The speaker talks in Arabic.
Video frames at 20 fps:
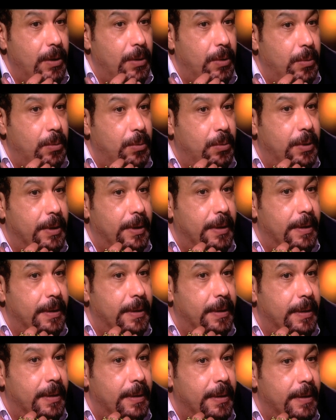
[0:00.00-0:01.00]

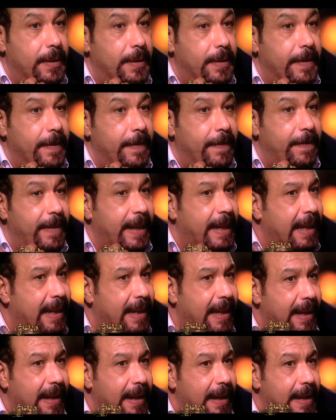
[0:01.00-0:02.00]
وفجأة
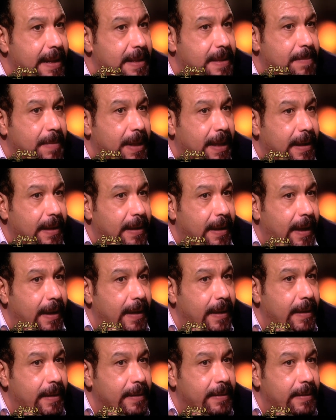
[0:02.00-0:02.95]
جالها أزمة كده على